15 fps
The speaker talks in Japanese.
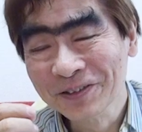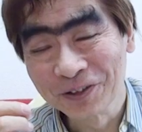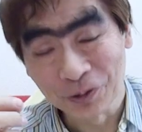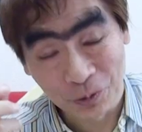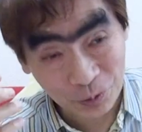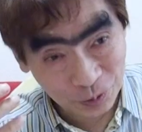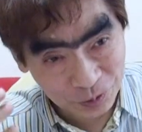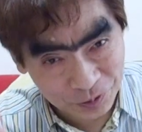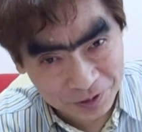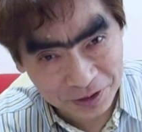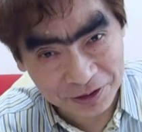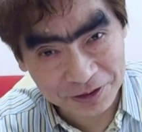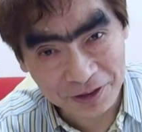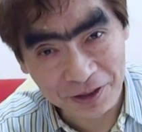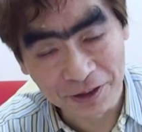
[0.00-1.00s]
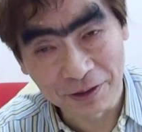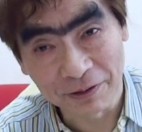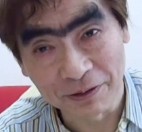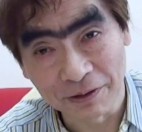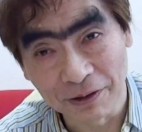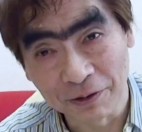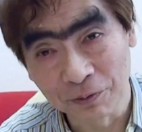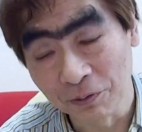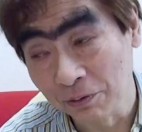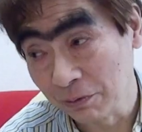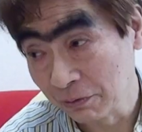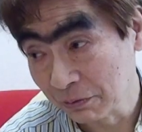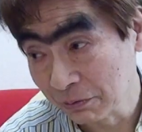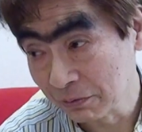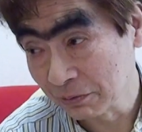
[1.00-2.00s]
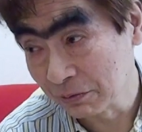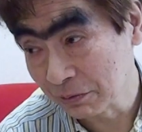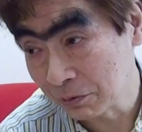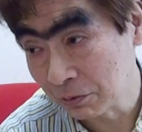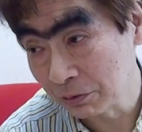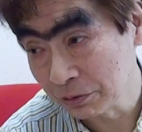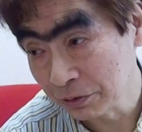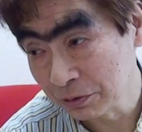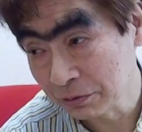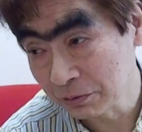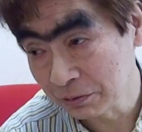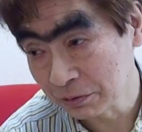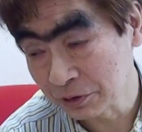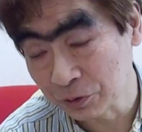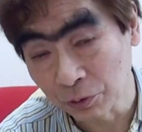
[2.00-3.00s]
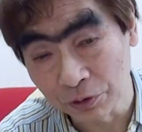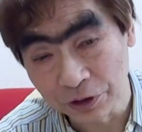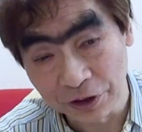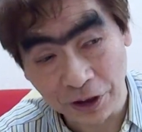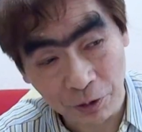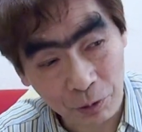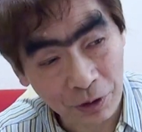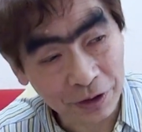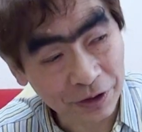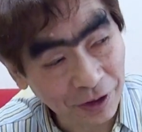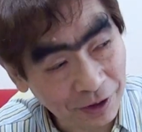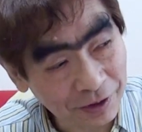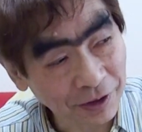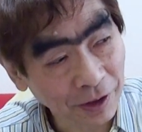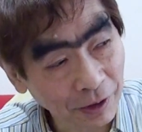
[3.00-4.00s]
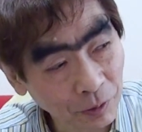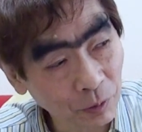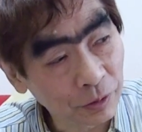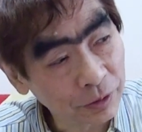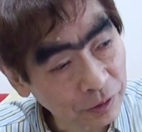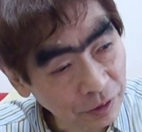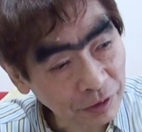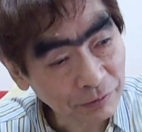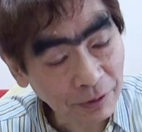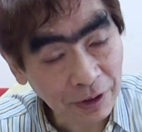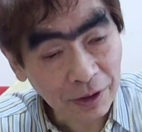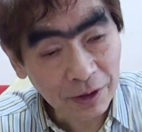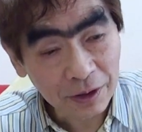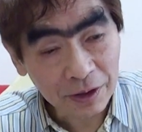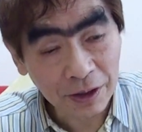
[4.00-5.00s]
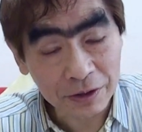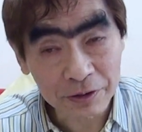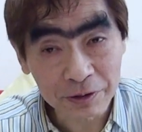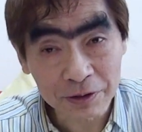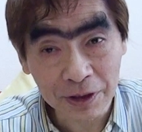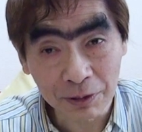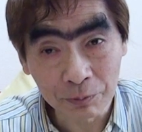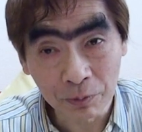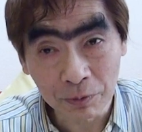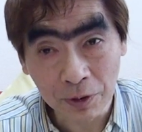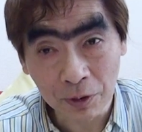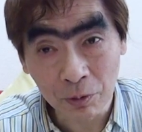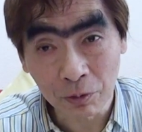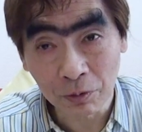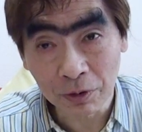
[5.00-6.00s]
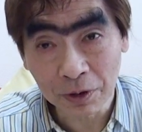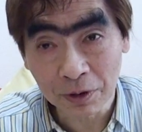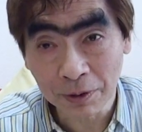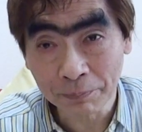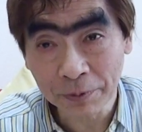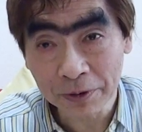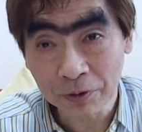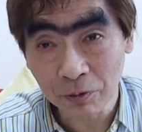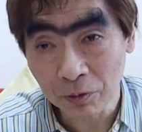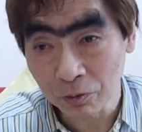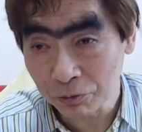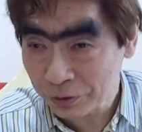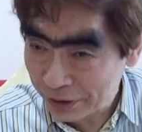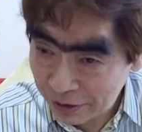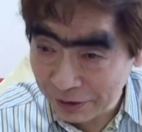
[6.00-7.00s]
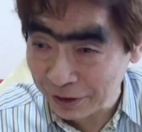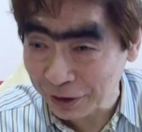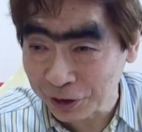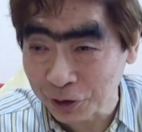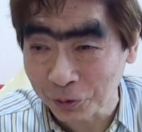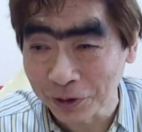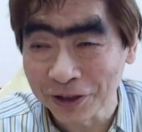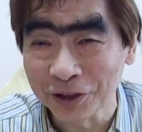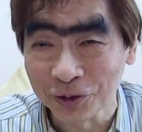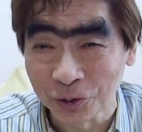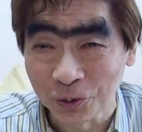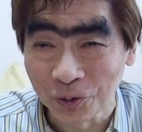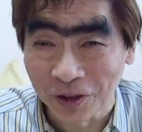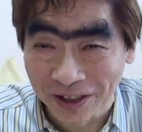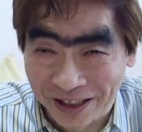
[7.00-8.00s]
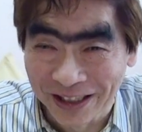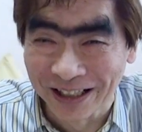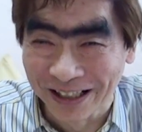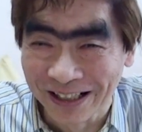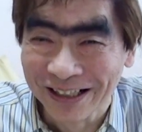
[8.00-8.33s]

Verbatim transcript: それでこういう感じであのこういうストーリーでこうやってやってこういう時は合唱員さんこうやっぱりこのウィーンってやった方がいいでしょとかね